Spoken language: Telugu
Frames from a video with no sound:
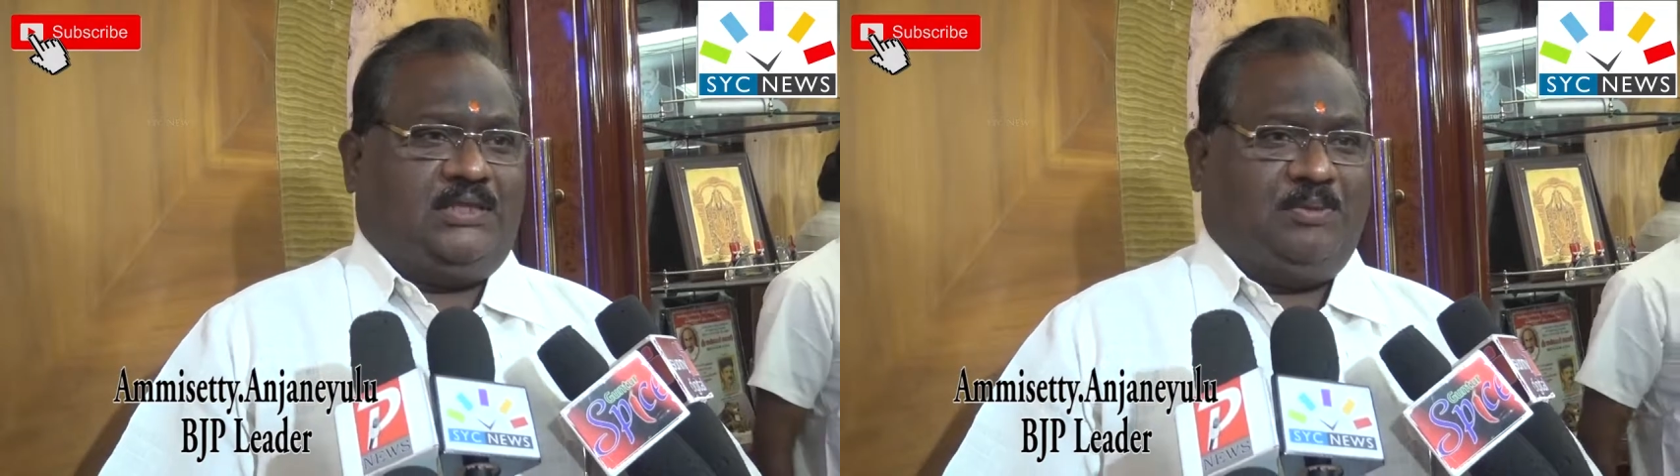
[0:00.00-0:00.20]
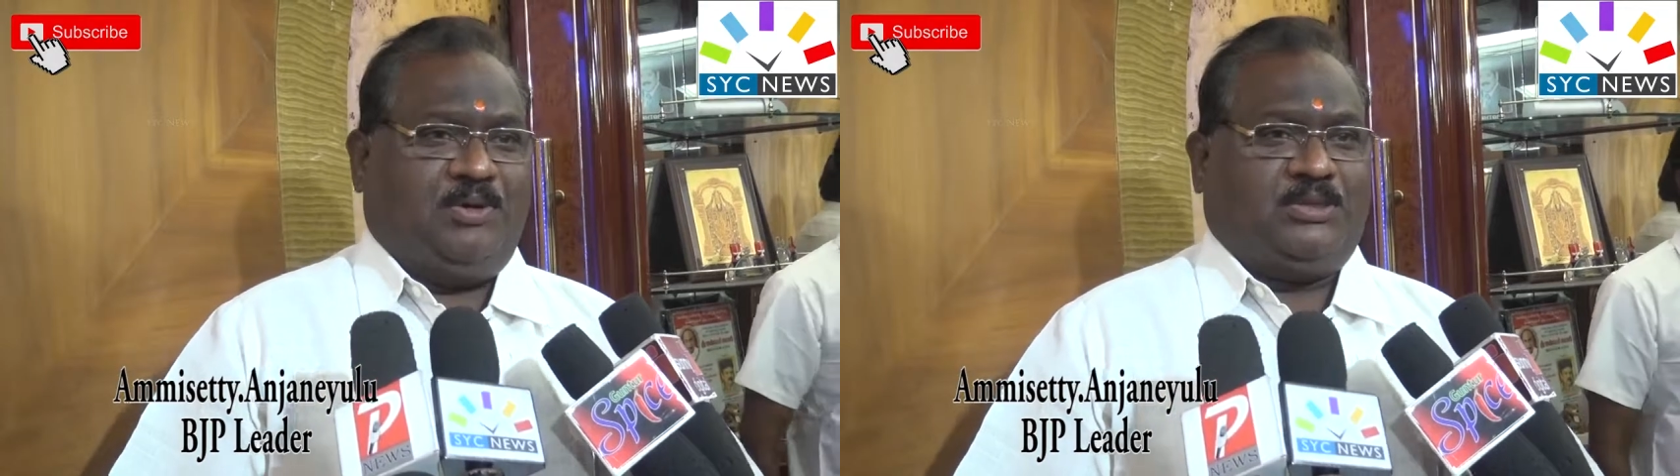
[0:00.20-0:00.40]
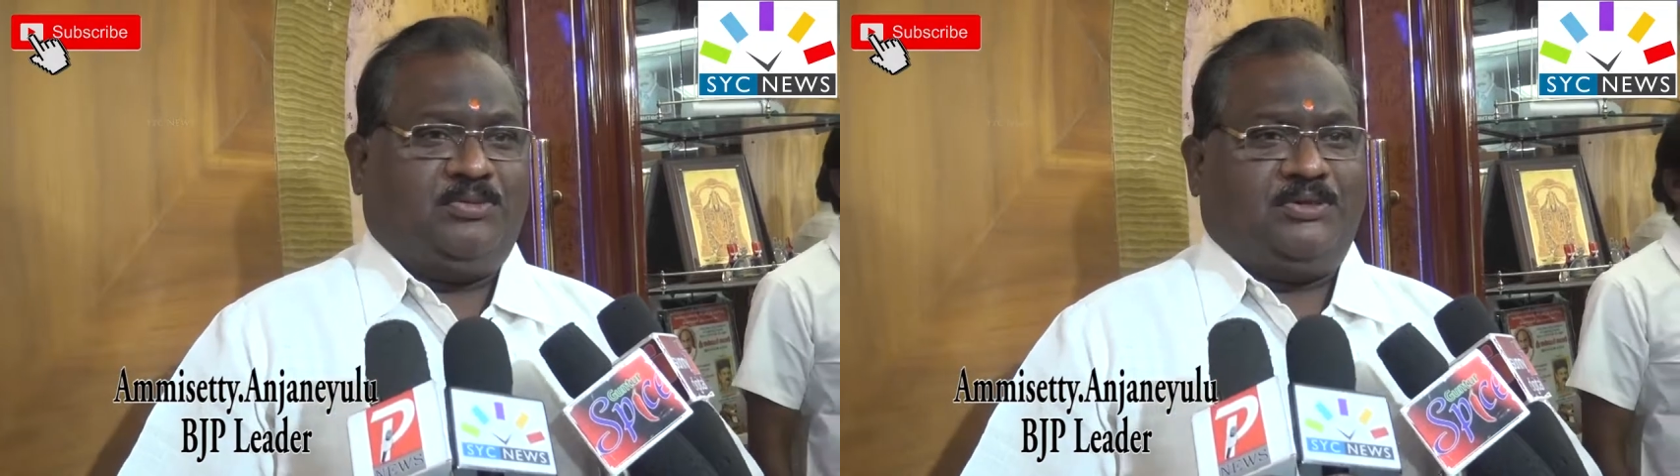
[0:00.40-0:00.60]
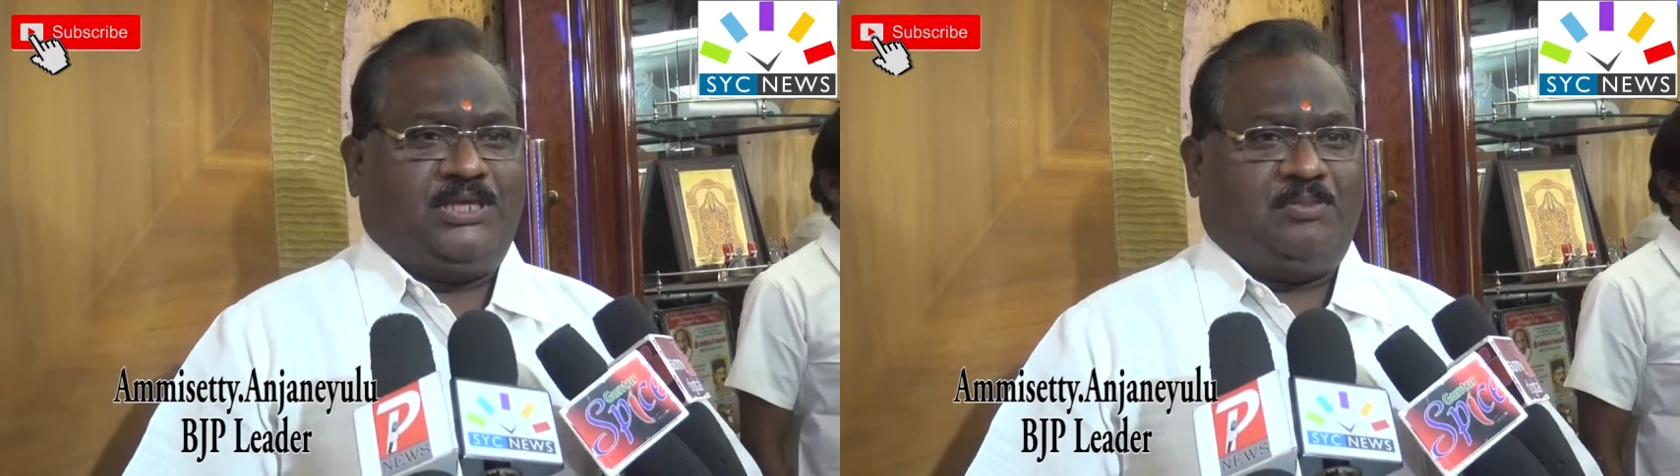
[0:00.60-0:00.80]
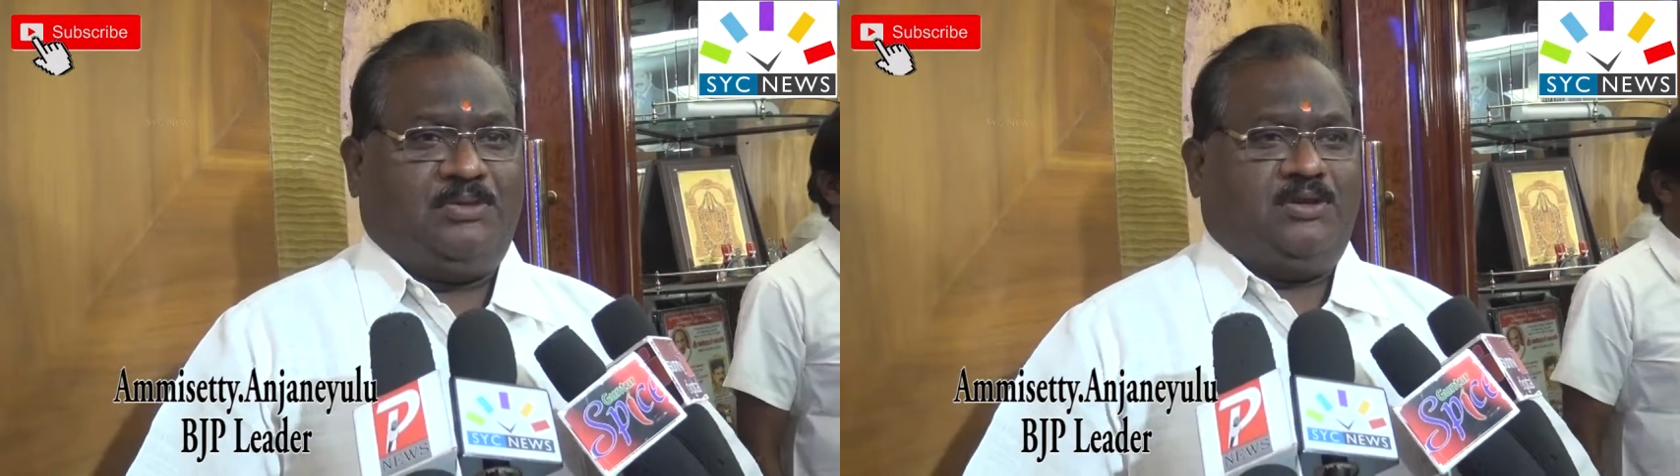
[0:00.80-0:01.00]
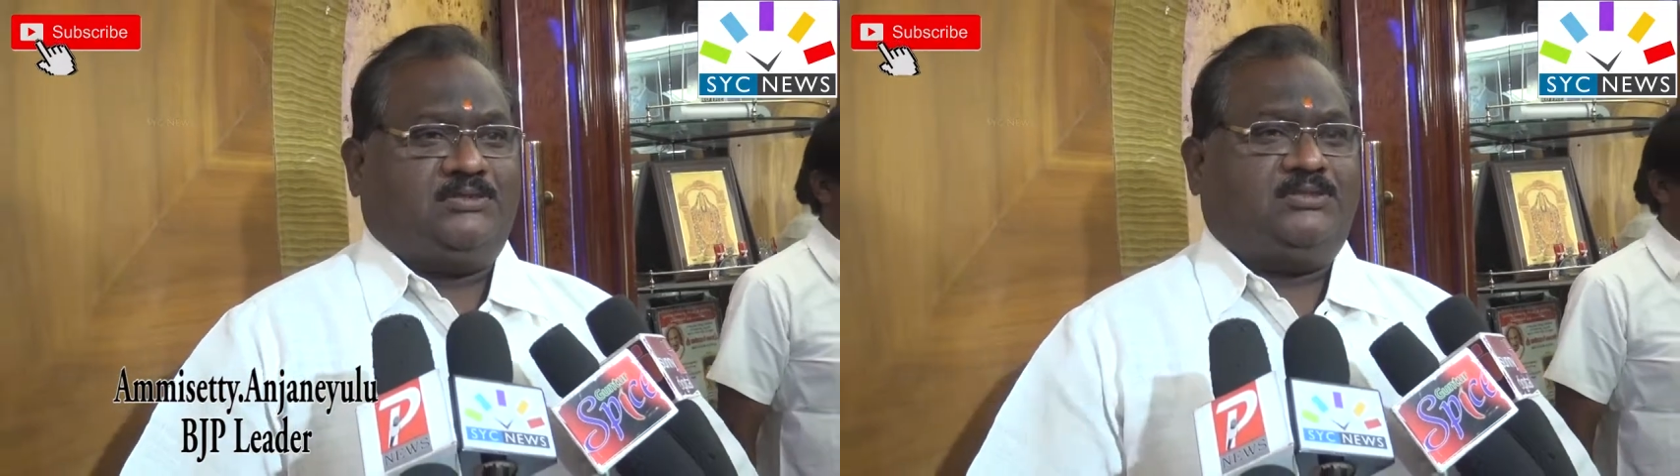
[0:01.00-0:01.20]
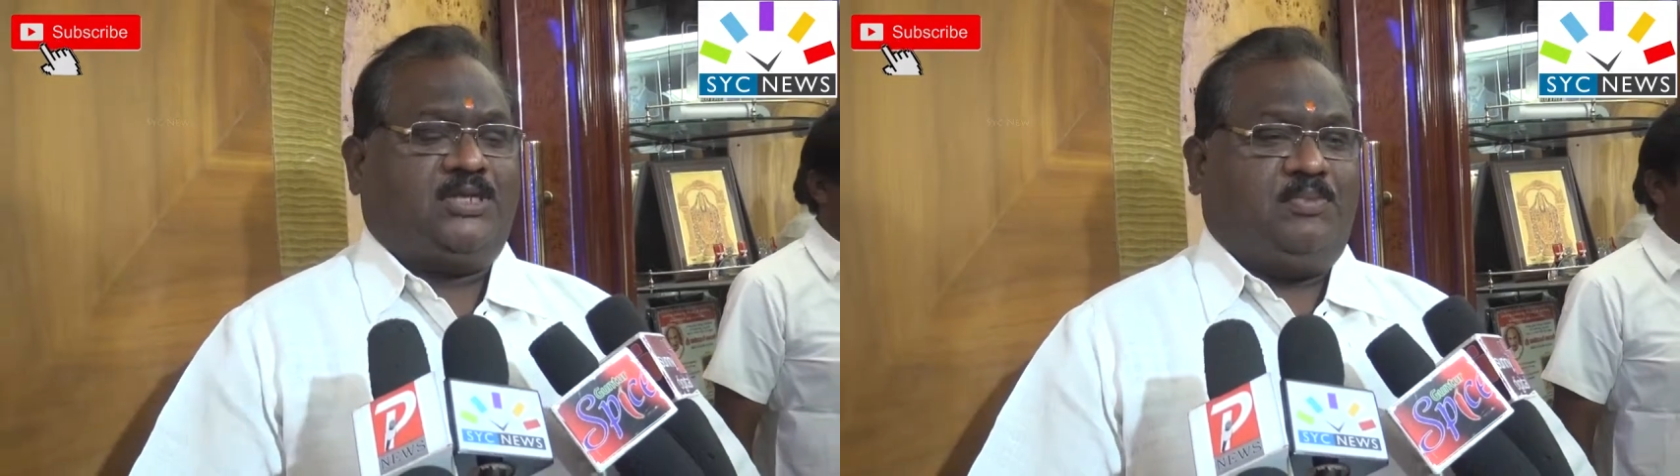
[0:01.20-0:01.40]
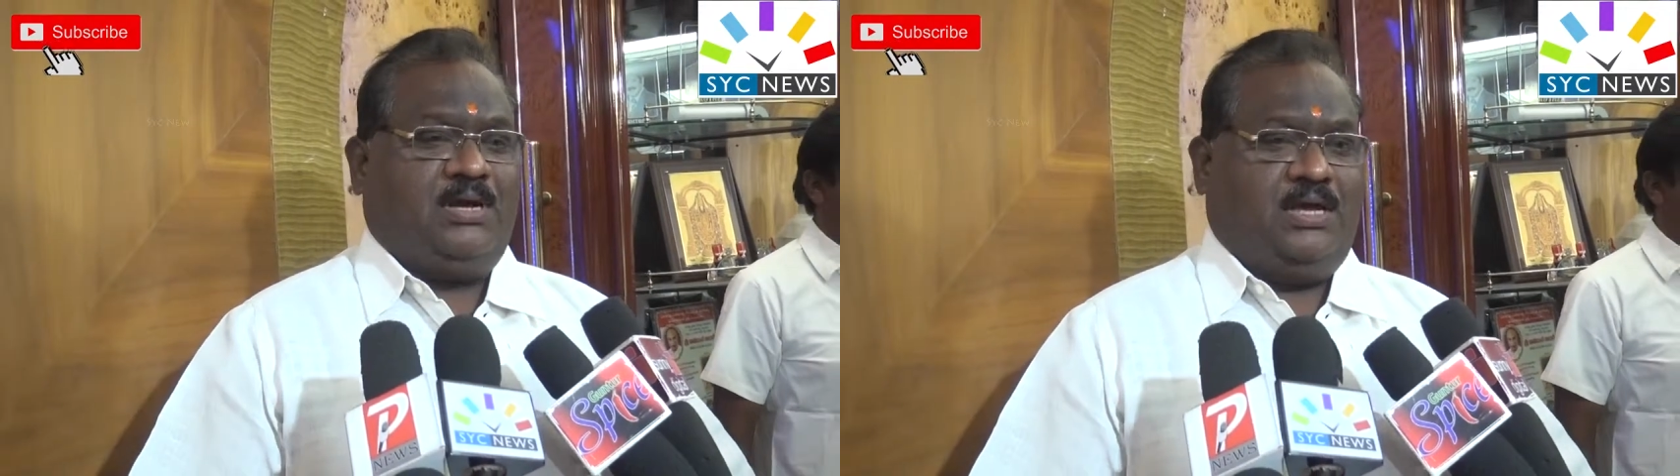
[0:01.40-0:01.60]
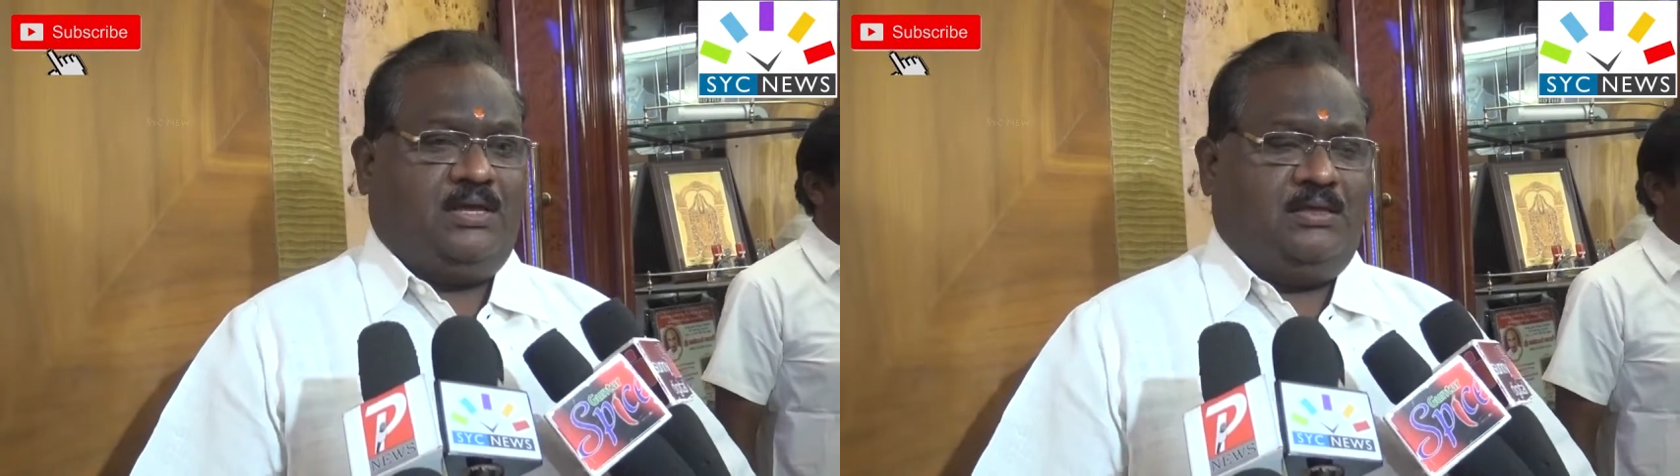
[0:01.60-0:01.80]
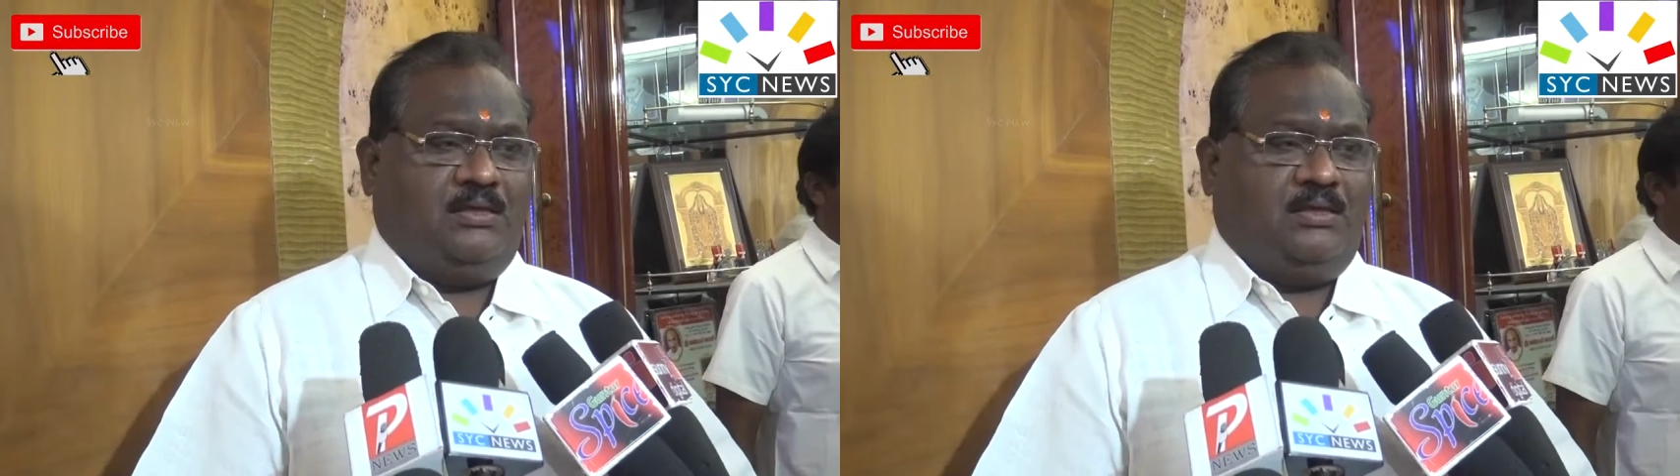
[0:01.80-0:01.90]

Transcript: నలభై తొమ్మిదవ జన్మదినం సందర్భంగా